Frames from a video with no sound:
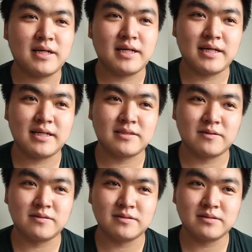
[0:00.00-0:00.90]
えー、そ
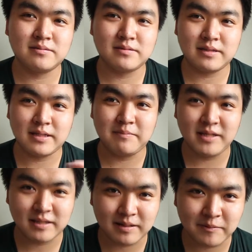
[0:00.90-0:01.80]
の、
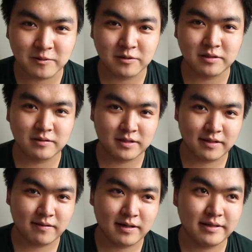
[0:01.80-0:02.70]
インタビューを撮ったと
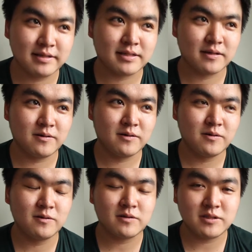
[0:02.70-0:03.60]
かではないんですけど、
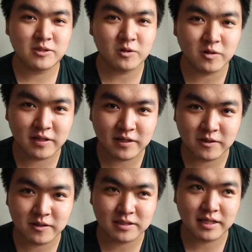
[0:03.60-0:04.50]
本当に外に行く
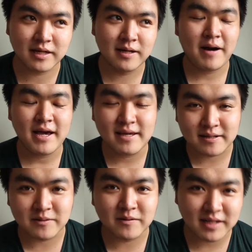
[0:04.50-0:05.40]
とですね、
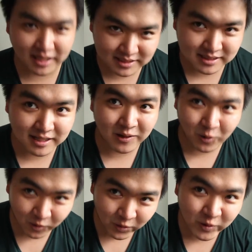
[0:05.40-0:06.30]
バイクの数が
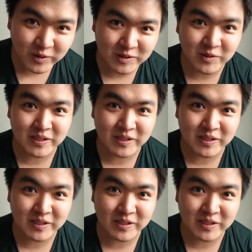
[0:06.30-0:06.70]
本当にす